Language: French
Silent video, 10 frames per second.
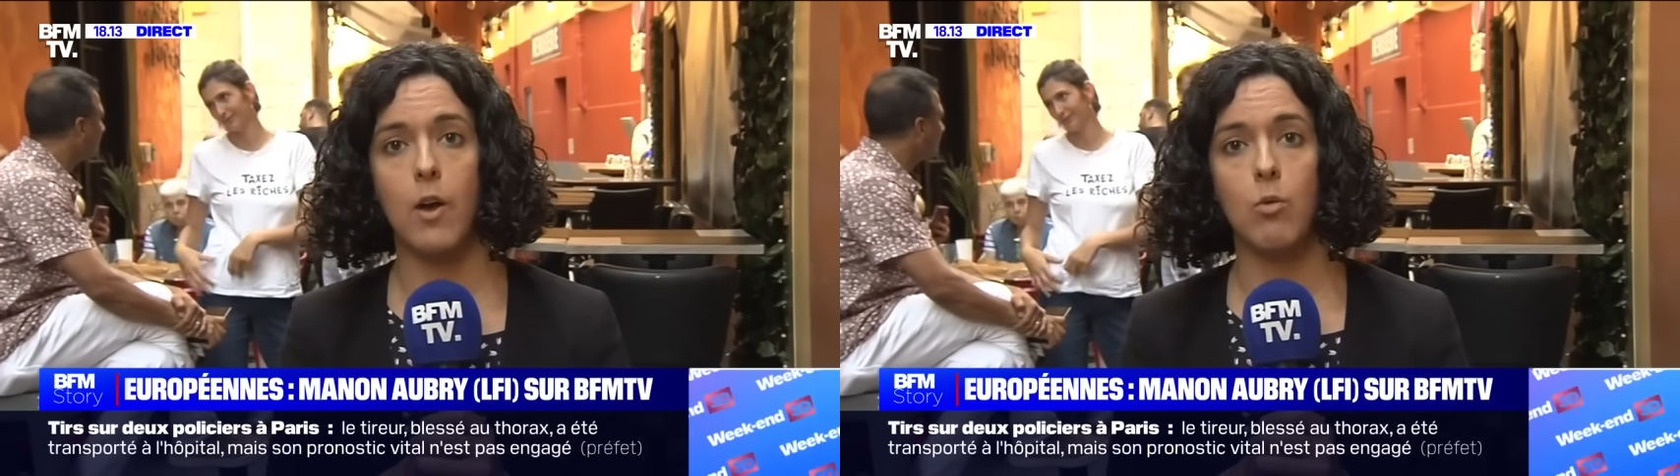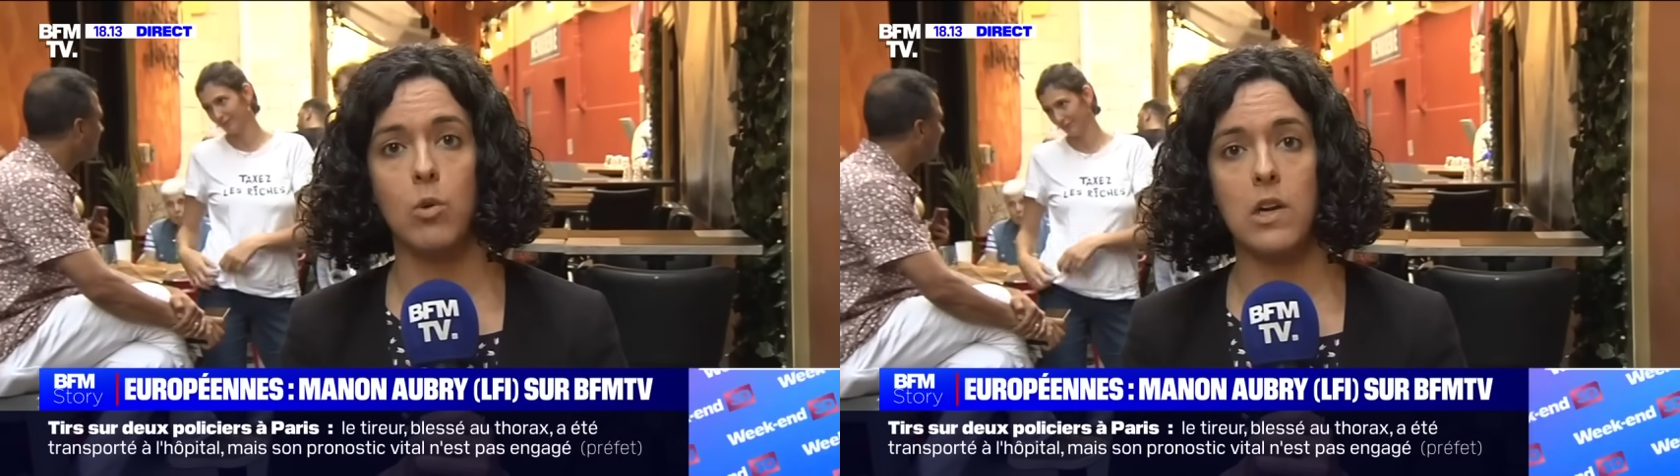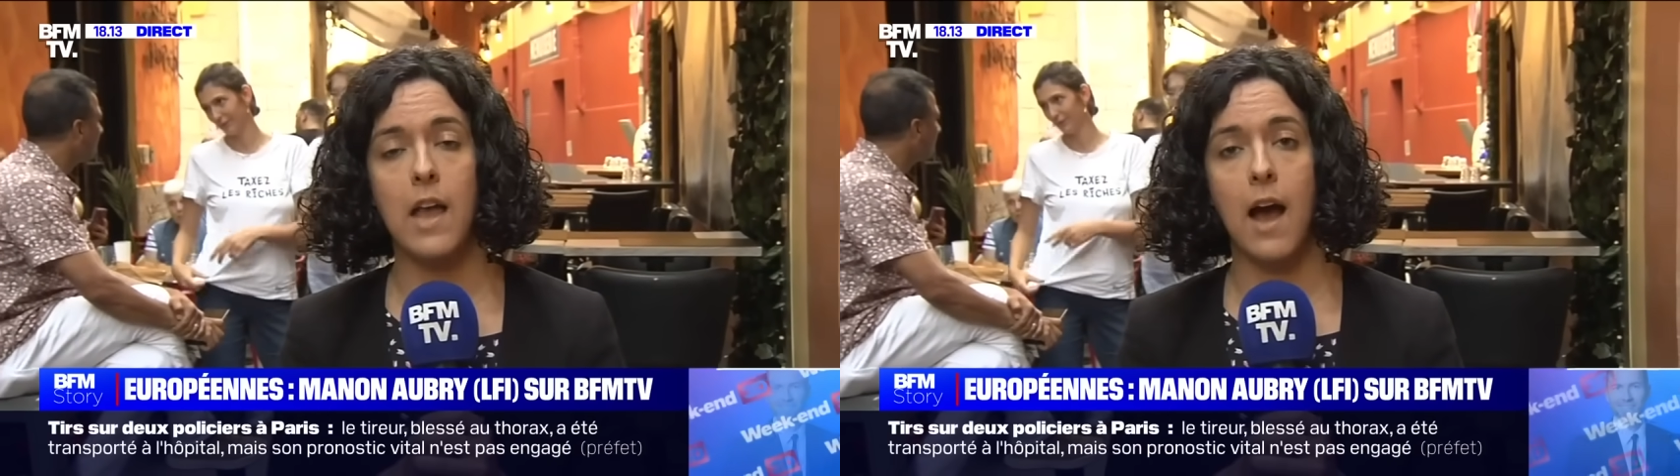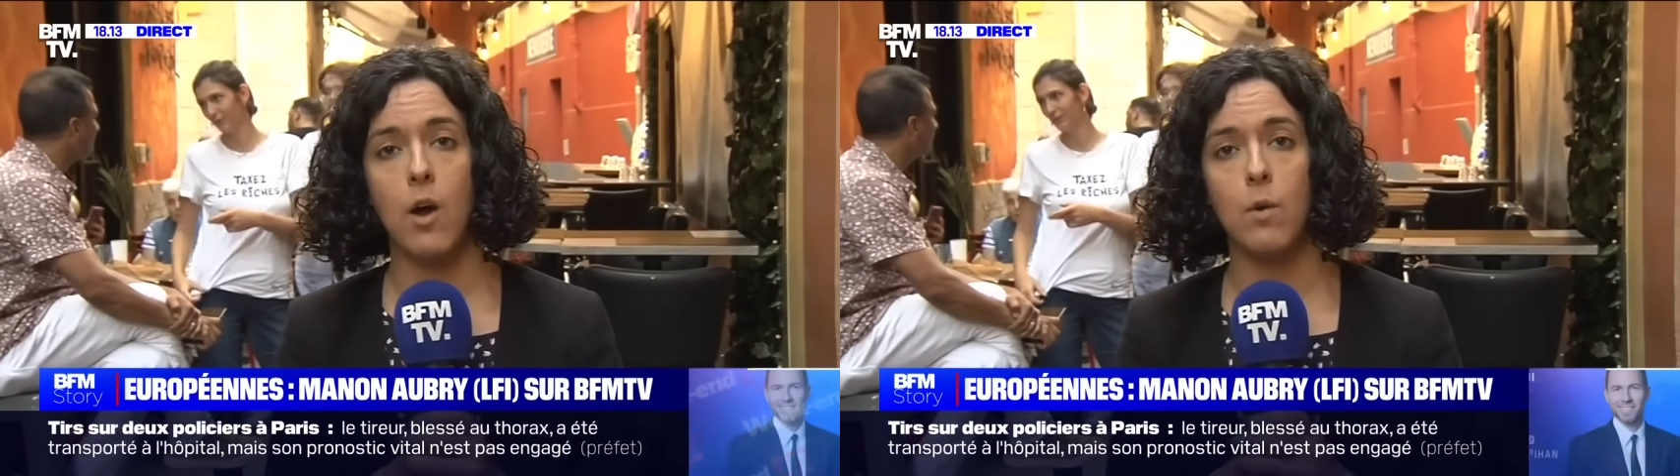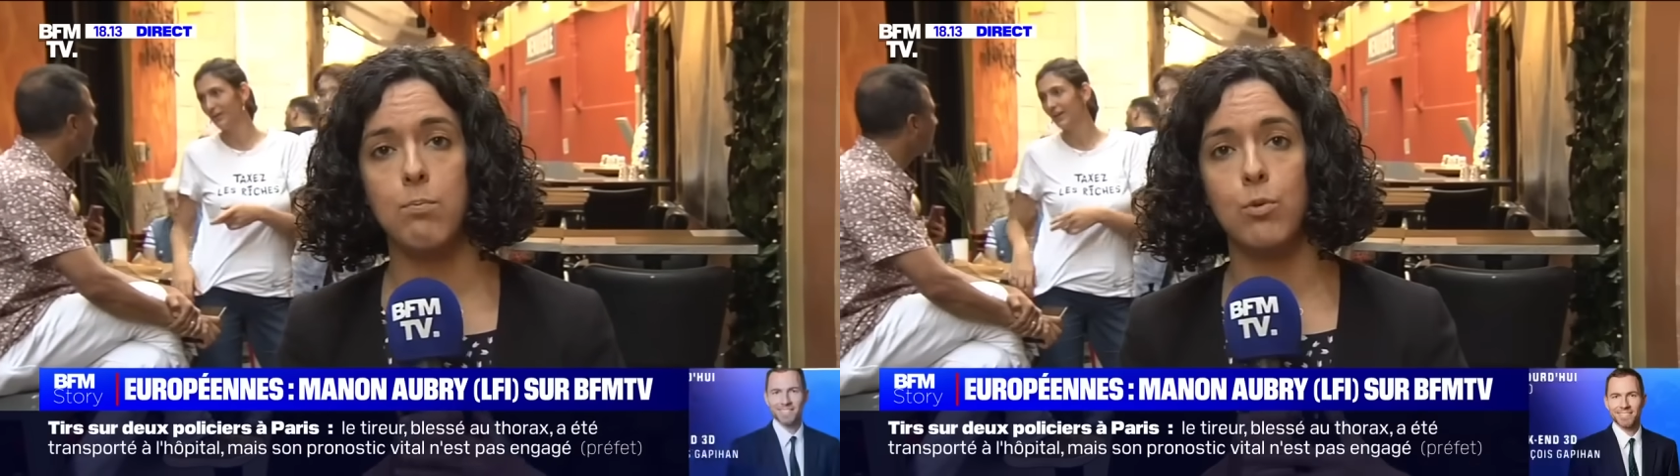où il y
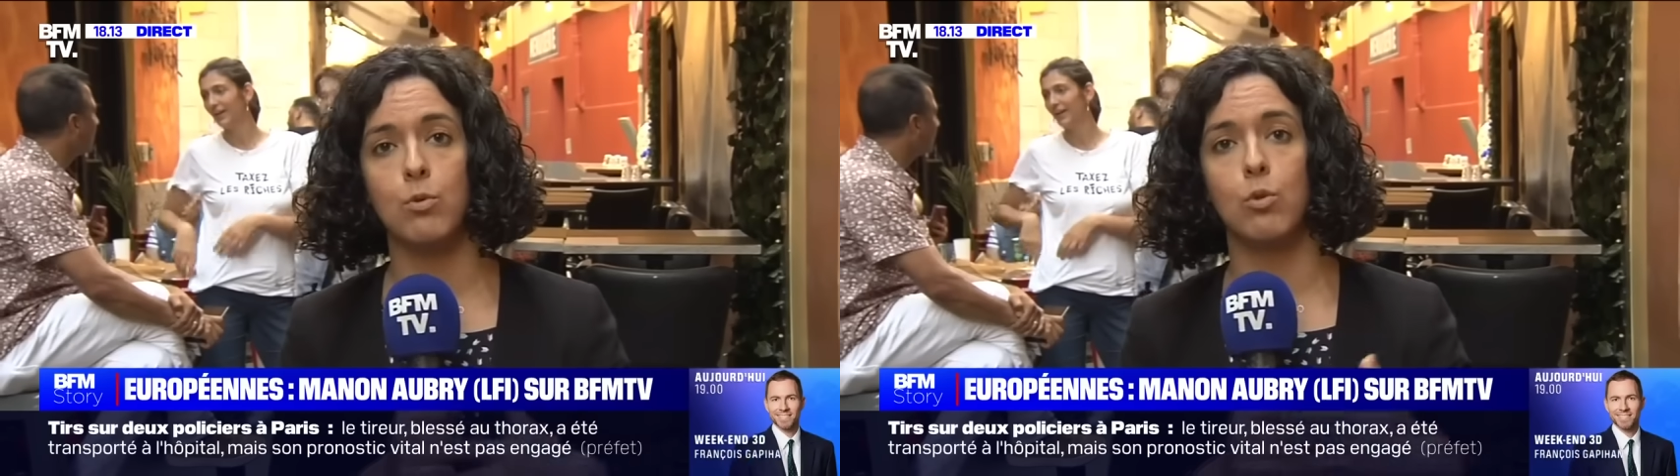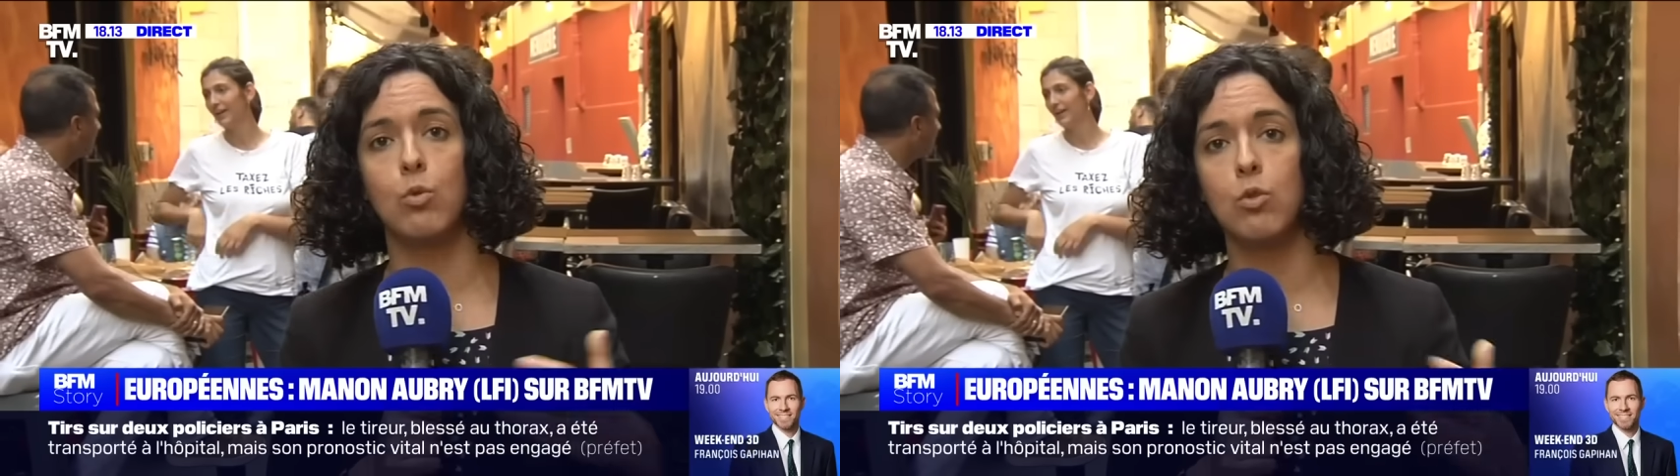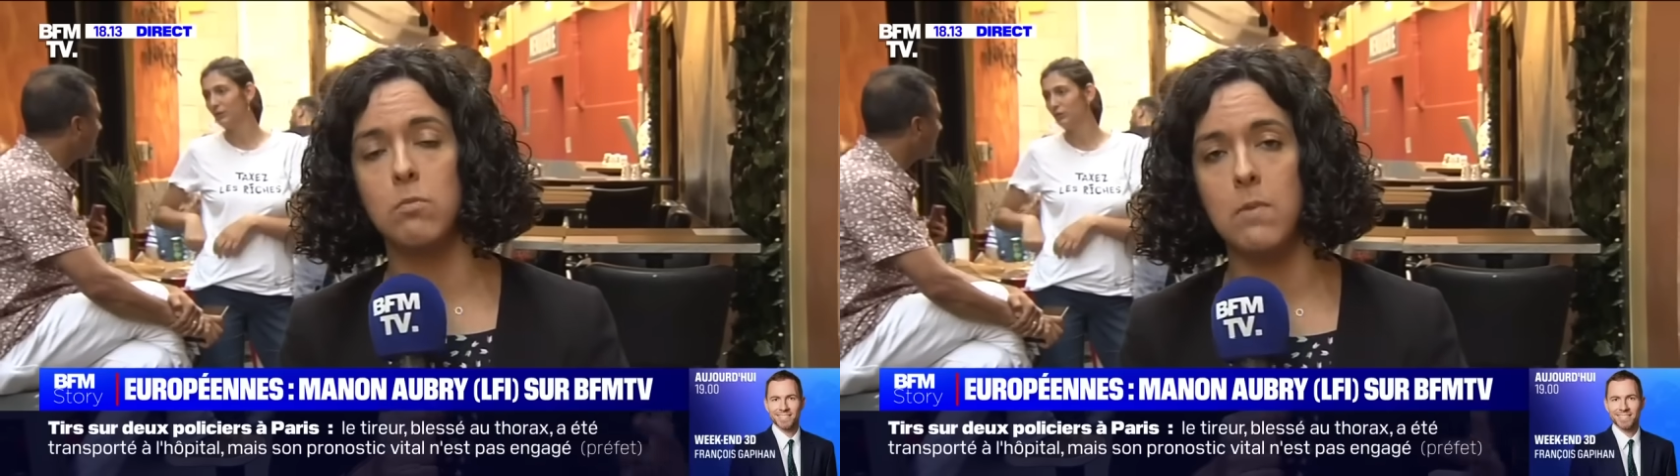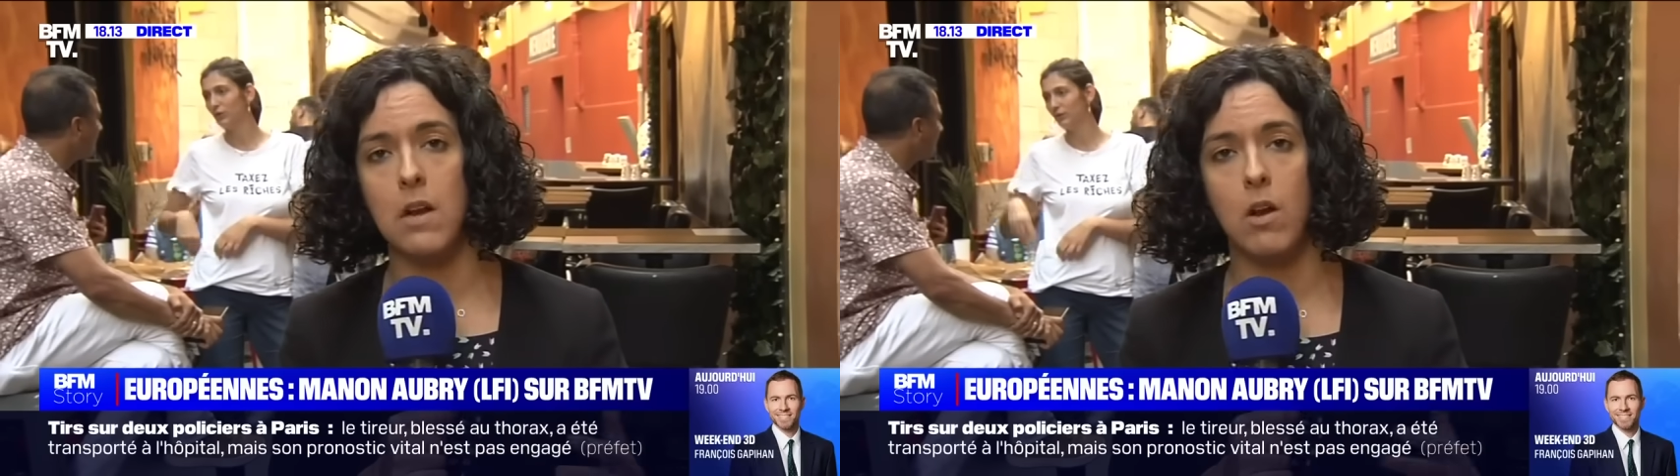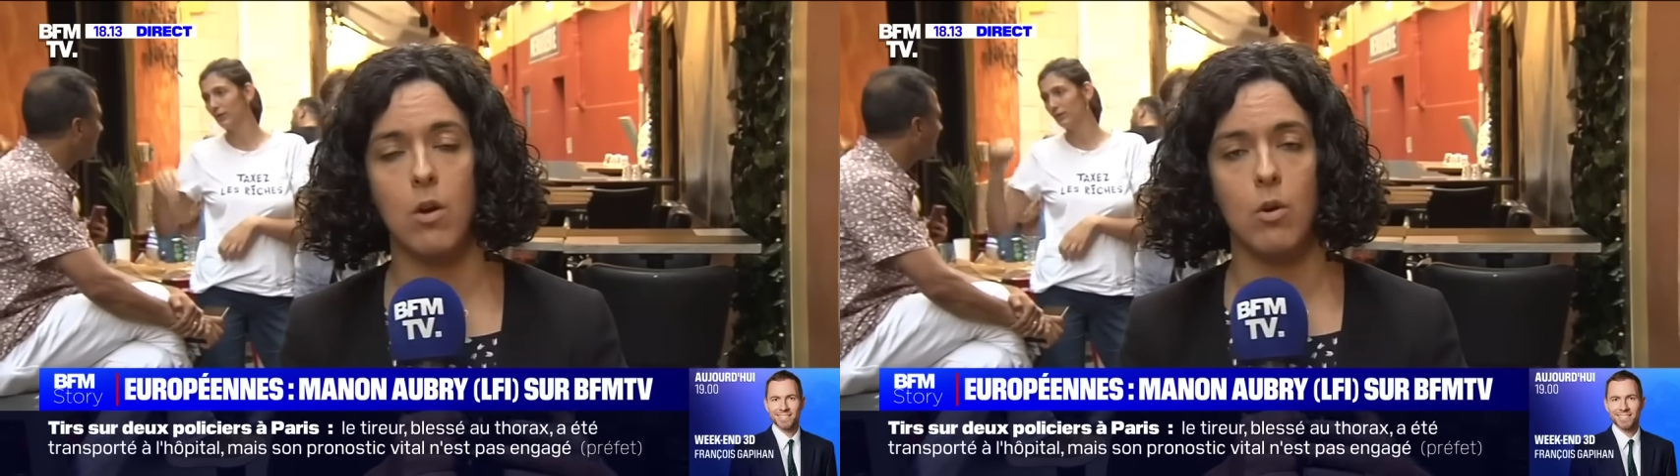a plus de 12 000